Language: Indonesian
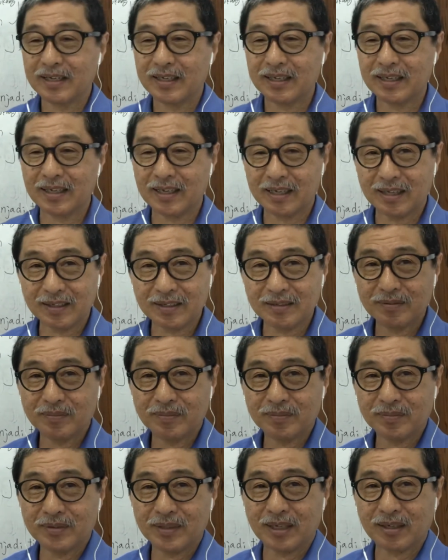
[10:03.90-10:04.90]
ya kan
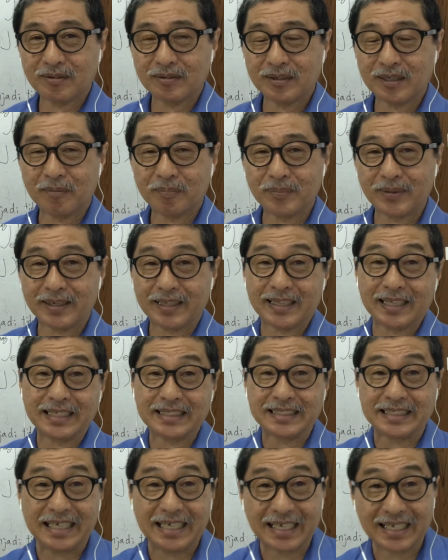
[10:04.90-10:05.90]
melakukan
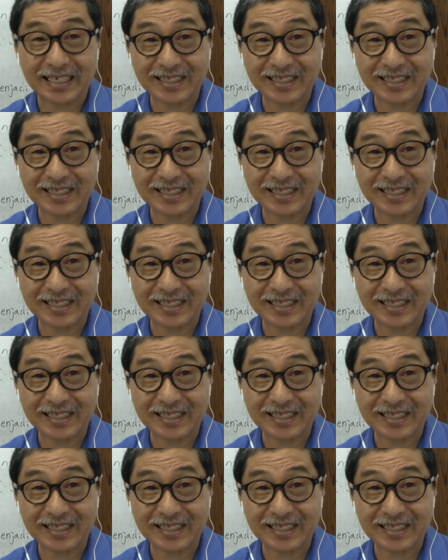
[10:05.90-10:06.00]
pertanian